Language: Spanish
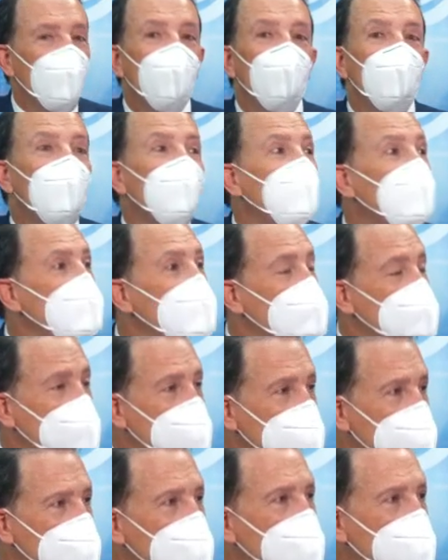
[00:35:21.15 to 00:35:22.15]
no debería
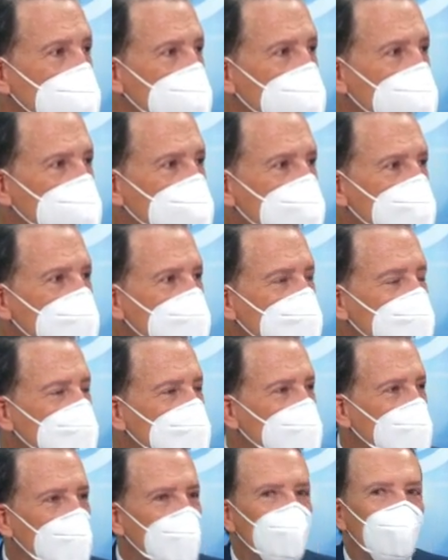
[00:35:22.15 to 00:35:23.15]
existir,
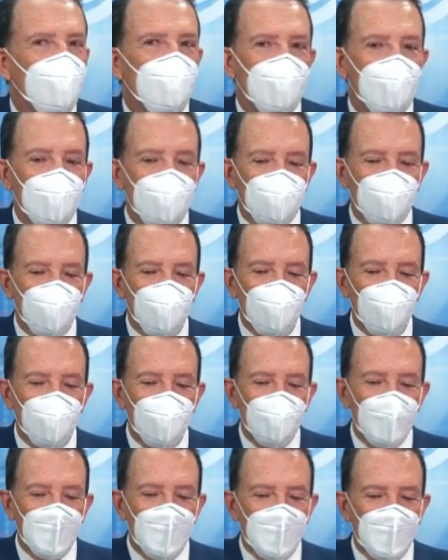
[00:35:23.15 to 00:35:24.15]
¿verdad? Porque es
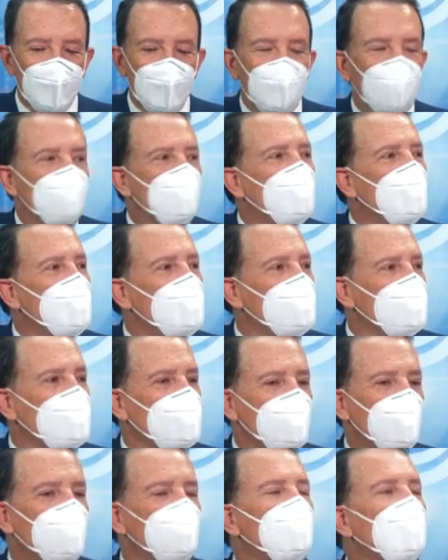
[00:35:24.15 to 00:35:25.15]
un descuento,
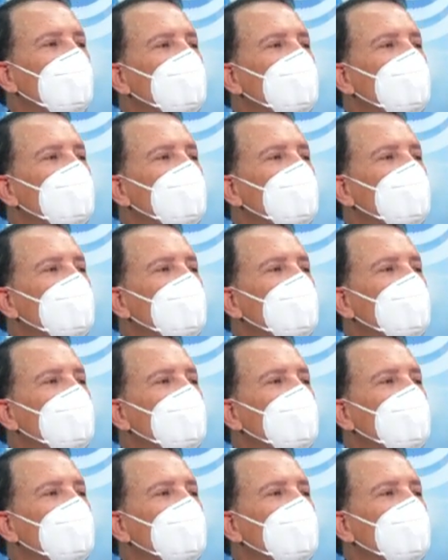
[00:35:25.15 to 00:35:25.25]
es un